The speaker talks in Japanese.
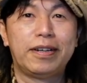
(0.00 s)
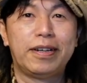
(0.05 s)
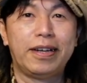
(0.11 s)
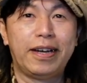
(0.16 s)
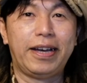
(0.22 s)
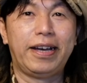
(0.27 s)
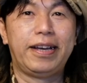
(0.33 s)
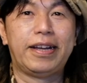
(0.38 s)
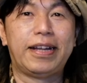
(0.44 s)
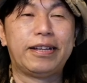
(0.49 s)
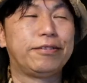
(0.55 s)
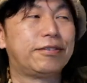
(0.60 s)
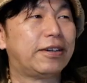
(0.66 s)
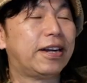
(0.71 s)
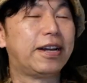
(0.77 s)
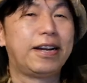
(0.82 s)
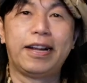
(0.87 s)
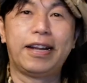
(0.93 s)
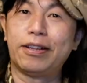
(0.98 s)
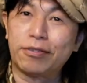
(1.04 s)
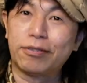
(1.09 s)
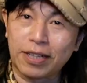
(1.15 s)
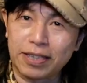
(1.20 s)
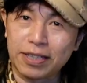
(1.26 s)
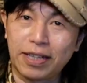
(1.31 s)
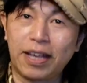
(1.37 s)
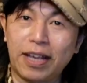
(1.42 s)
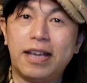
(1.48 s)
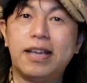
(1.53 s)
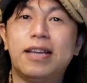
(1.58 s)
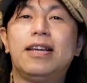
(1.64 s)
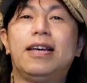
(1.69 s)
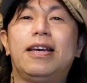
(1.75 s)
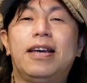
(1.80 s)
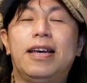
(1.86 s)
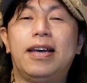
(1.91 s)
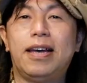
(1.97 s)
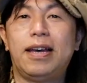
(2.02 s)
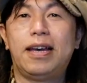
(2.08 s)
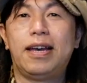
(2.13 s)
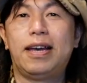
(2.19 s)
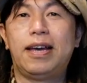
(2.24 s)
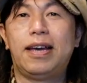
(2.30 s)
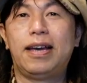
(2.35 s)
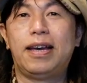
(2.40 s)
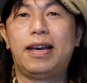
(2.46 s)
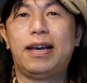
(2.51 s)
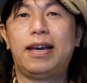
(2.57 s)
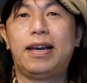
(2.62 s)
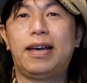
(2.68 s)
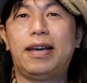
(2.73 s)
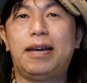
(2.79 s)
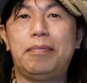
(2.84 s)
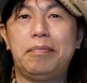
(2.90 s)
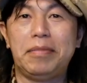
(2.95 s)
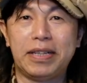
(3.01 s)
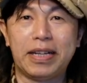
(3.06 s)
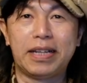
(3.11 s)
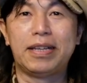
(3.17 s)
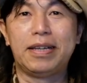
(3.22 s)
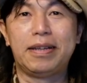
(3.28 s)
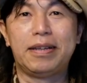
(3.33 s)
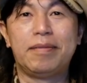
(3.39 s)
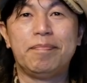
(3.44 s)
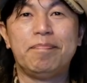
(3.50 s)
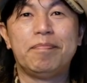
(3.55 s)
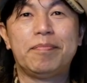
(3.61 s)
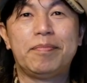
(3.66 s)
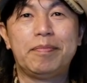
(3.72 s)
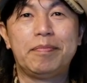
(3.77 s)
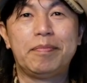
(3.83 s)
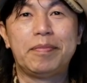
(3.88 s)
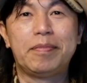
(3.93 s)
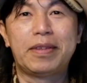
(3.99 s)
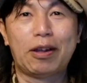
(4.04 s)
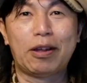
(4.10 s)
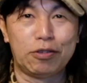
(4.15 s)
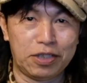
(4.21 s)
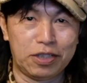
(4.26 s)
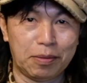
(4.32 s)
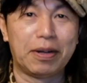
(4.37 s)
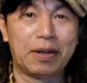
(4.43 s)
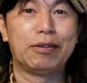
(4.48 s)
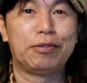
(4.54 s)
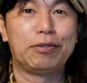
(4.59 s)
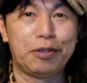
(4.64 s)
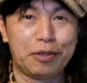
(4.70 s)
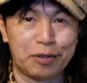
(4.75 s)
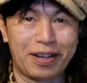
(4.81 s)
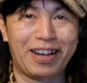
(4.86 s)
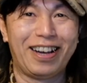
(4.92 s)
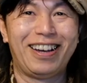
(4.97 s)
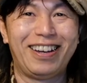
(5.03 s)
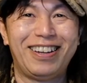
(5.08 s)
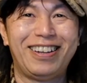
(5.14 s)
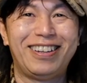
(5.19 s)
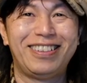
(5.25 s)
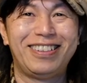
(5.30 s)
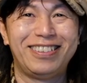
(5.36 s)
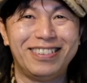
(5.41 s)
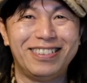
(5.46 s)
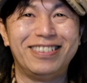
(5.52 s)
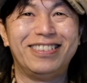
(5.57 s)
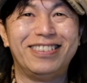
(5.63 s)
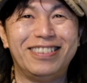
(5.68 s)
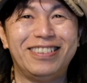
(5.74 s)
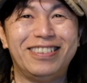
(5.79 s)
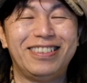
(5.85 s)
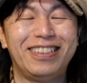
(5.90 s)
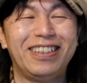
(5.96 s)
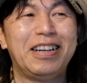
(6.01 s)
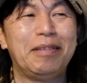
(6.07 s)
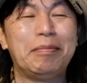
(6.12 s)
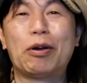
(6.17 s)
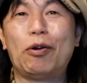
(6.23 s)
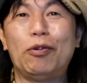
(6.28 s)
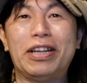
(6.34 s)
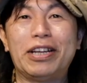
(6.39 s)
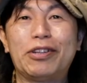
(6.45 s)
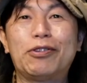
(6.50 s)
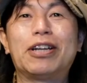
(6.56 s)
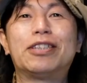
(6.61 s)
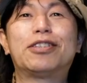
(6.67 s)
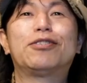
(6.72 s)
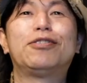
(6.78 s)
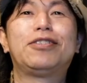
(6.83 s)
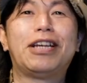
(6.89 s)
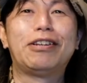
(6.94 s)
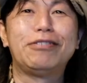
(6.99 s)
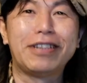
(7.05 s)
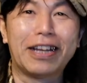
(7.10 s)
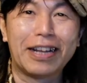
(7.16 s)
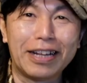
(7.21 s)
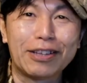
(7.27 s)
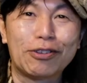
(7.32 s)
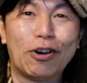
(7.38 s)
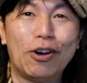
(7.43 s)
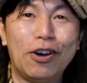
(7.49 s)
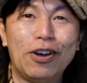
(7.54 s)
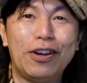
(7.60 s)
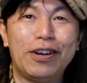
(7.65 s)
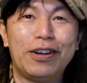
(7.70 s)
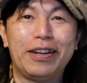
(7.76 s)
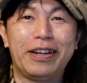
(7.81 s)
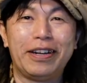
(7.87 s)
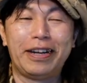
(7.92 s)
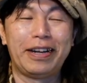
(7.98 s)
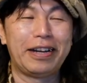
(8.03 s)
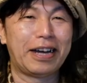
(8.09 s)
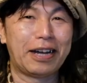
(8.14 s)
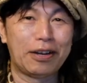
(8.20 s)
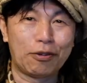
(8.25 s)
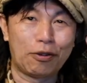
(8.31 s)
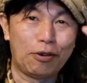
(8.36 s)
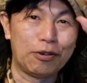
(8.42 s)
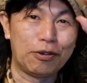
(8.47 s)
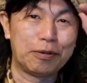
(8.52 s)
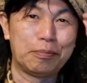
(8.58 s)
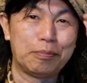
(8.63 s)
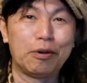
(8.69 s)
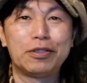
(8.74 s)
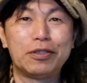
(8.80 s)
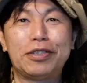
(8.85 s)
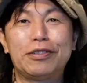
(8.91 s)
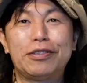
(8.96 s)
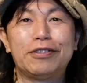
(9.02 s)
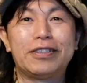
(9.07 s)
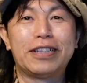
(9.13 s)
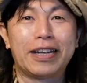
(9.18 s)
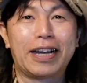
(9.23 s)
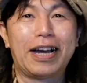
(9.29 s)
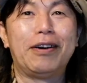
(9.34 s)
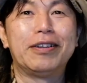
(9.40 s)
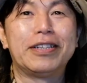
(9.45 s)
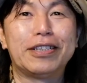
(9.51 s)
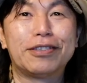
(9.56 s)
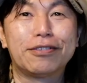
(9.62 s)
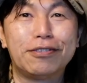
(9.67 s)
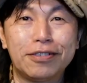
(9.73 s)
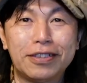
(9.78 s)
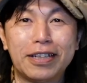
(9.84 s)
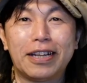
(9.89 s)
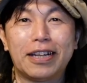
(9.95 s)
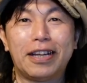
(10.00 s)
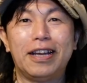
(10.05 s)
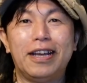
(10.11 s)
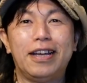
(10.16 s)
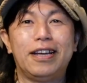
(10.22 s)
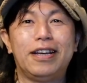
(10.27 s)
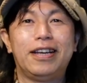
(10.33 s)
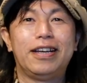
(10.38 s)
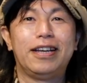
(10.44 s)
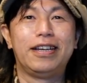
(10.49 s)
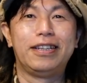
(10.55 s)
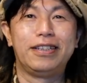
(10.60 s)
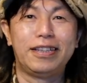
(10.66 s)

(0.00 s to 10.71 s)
えー、て言うかな連動させて、えみんなに楽しんでもらうっていうか、うん、まあ、こんな人が作ってるんやなと、ね、あのこういう帽子作ったり革ジャン作ったり、えー、